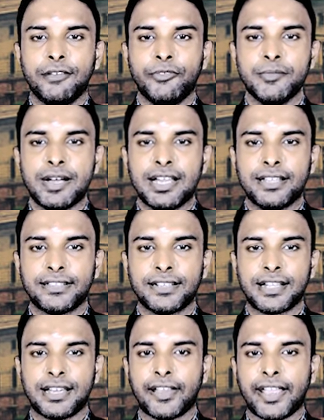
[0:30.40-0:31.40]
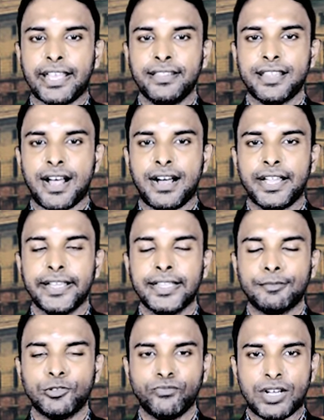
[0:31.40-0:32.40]
விமானத்திற்கான எந்த
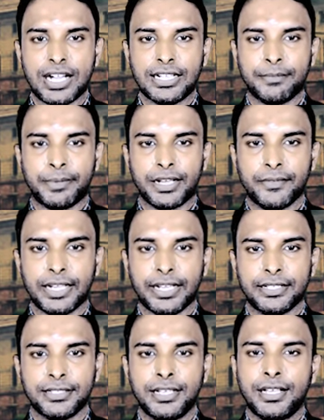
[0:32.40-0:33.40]
ஆயுதமும் வாங்கப்படவில்லை